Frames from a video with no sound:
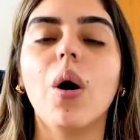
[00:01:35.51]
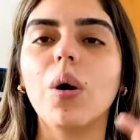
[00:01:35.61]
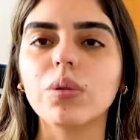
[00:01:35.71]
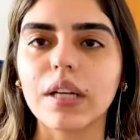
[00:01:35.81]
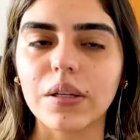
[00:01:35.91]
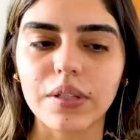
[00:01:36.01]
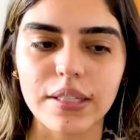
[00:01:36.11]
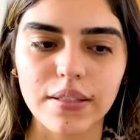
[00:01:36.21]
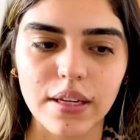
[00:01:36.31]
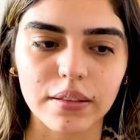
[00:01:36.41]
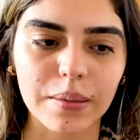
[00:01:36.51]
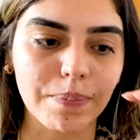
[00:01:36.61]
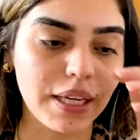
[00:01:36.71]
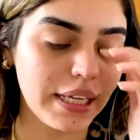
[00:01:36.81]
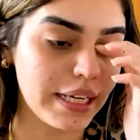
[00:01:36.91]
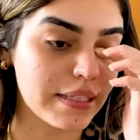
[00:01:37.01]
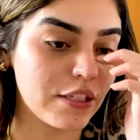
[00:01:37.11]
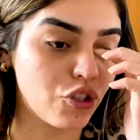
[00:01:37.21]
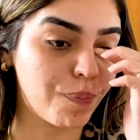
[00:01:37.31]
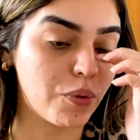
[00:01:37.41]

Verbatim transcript: Outra coisinha também, existe